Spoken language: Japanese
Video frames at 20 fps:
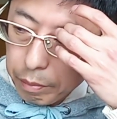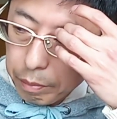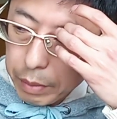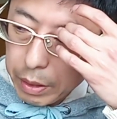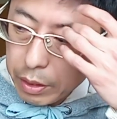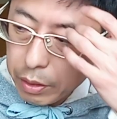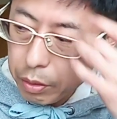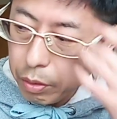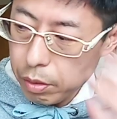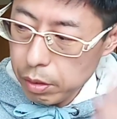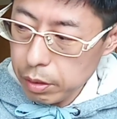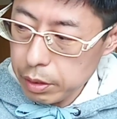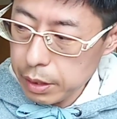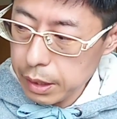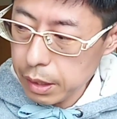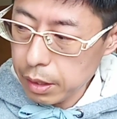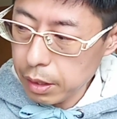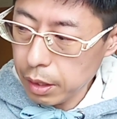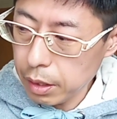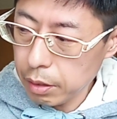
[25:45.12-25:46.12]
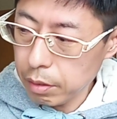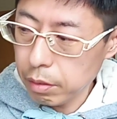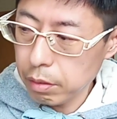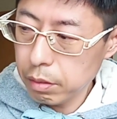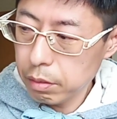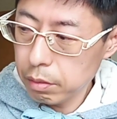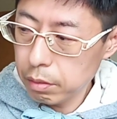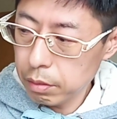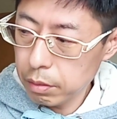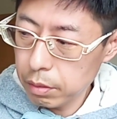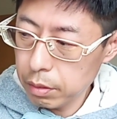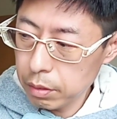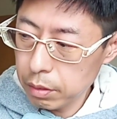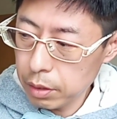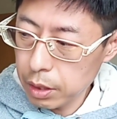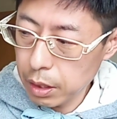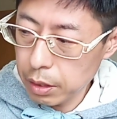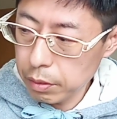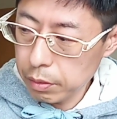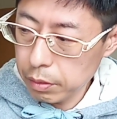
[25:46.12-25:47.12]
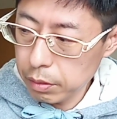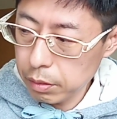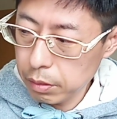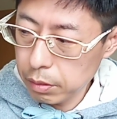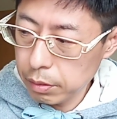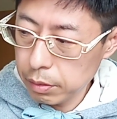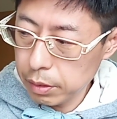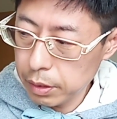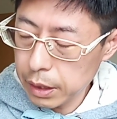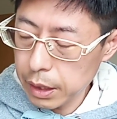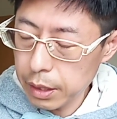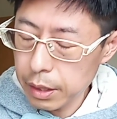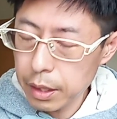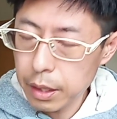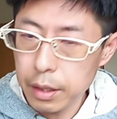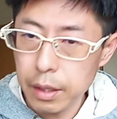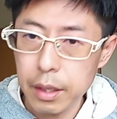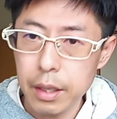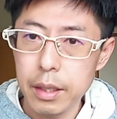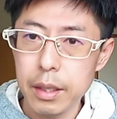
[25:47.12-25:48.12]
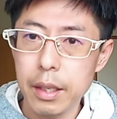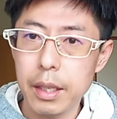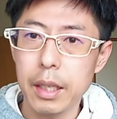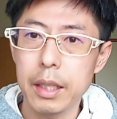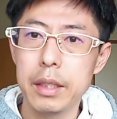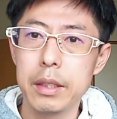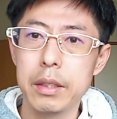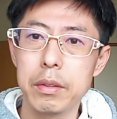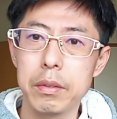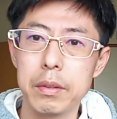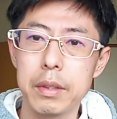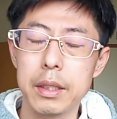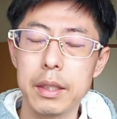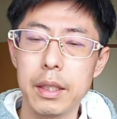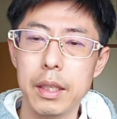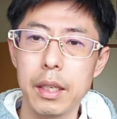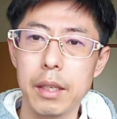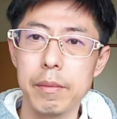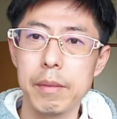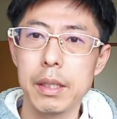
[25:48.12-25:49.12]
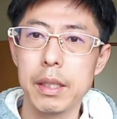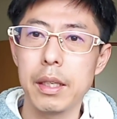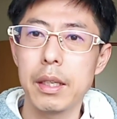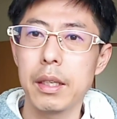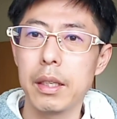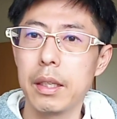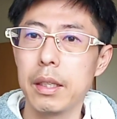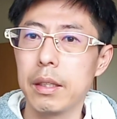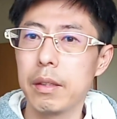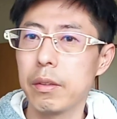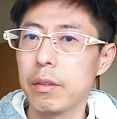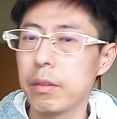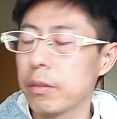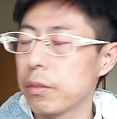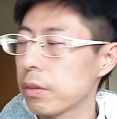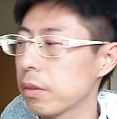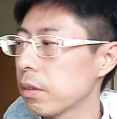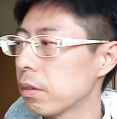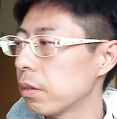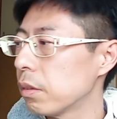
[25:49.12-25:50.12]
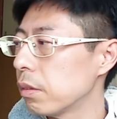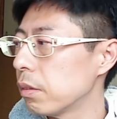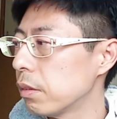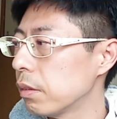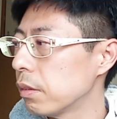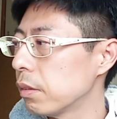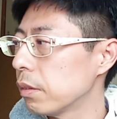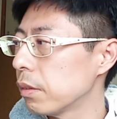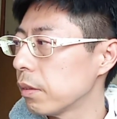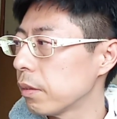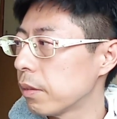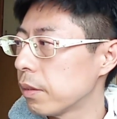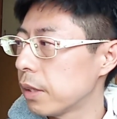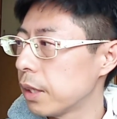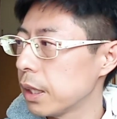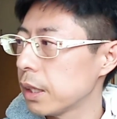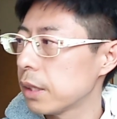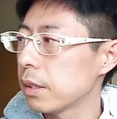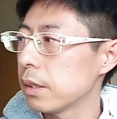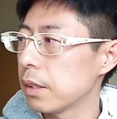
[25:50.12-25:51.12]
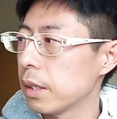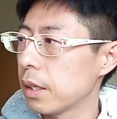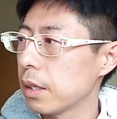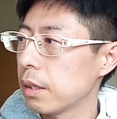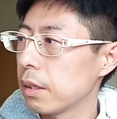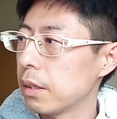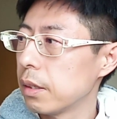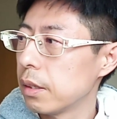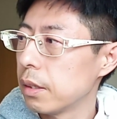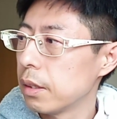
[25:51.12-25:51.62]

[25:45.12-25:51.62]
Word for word: まあ、そこをしっかりとあの全体的に解消しなければならないということですね。